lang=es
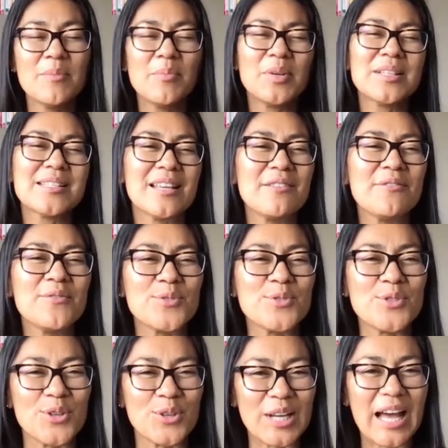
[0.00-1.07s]
puede ser
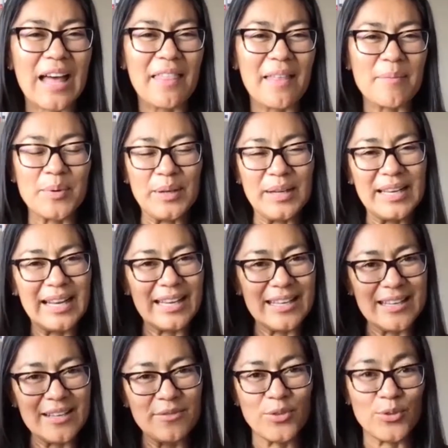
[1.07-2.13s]
infusionada, poner
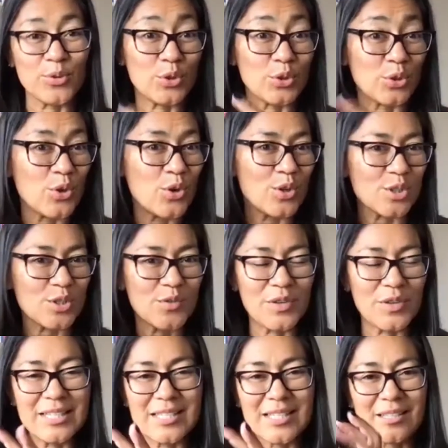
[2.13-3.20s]
ahí frutos rojos,
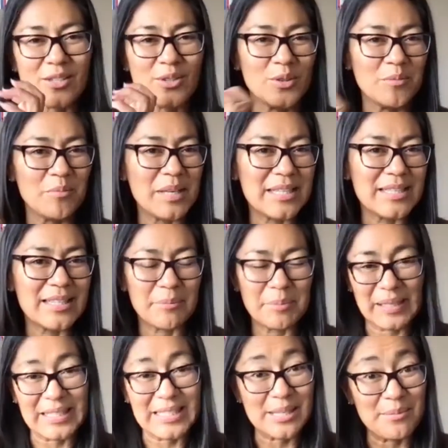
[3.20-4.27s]
fresas con menta
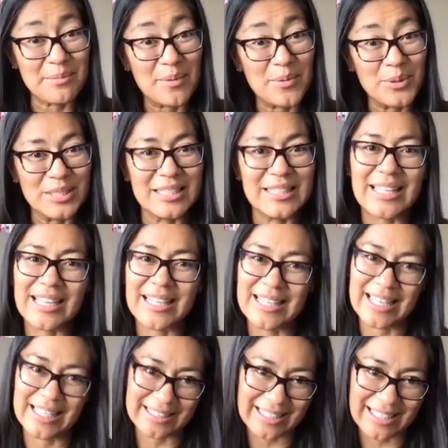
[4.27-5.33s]
para que se vea bonita
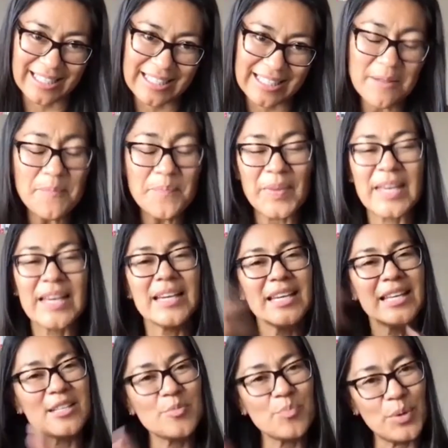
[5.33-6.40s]
y atraiga.
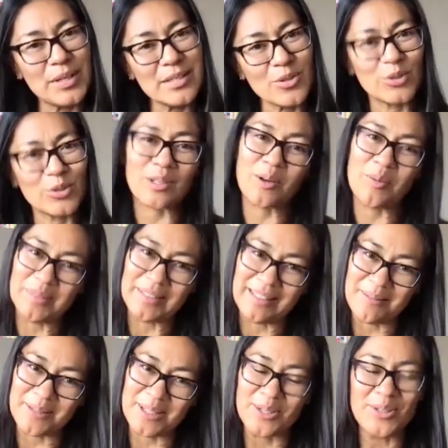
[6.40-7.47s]
Y después otra copita
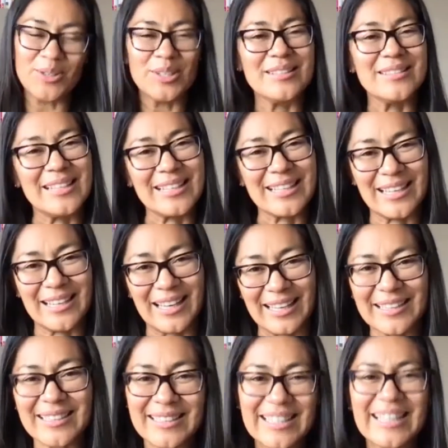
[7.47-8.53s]
de vino,
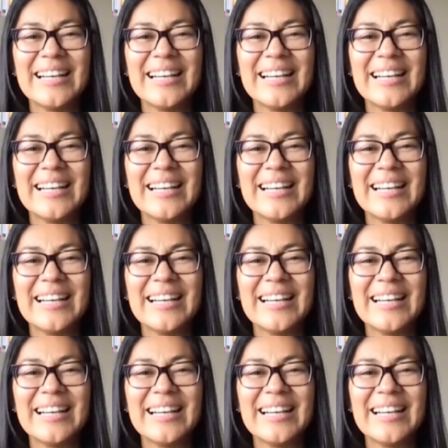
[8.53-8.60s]
intercalar.